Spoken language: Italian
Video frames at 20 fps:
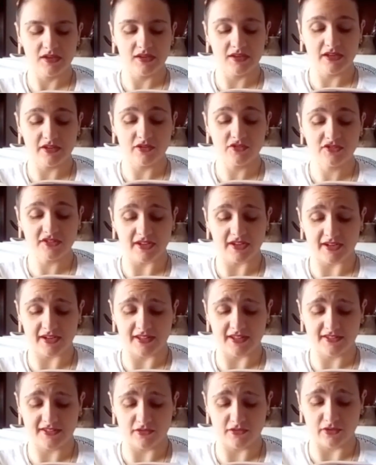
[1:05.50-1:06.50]
La nostra
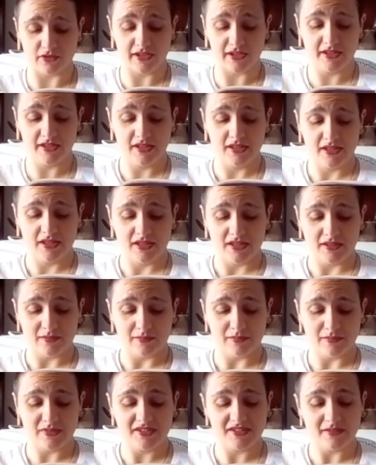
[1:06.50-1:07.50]
relazione
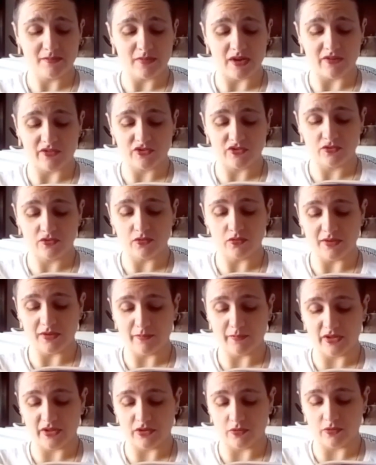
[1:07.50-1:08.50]
mi sembrava solo un
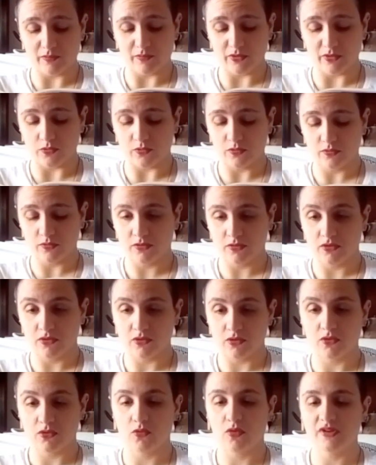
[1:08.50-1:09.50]
impegno in più,
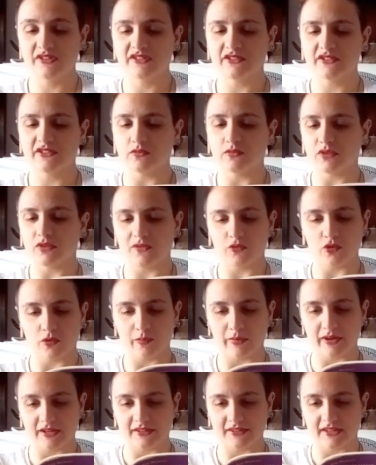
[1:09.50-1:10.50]
quasi un lavoro
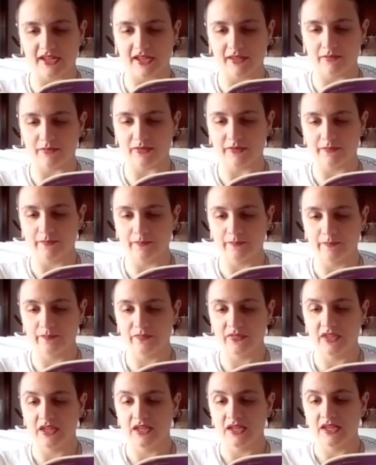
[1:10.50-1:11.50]
part-time.
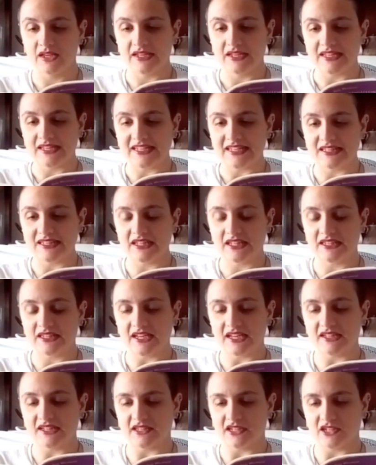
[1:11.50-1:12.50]
I
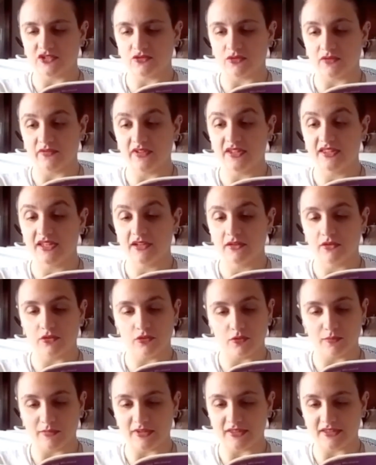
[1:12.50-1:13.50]
dettagli della sua vita
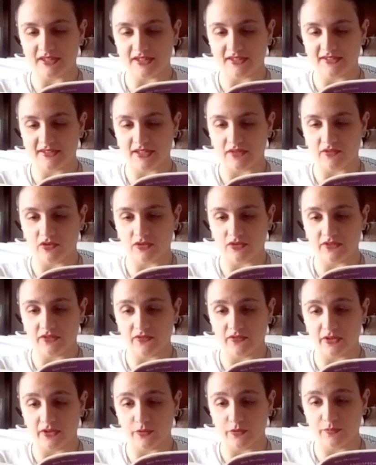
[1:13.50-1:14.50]
non mi interessavano
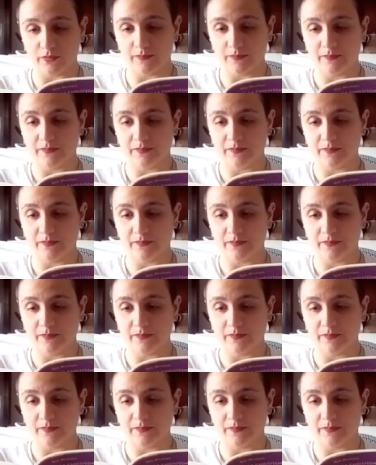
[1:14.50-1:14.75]
davvero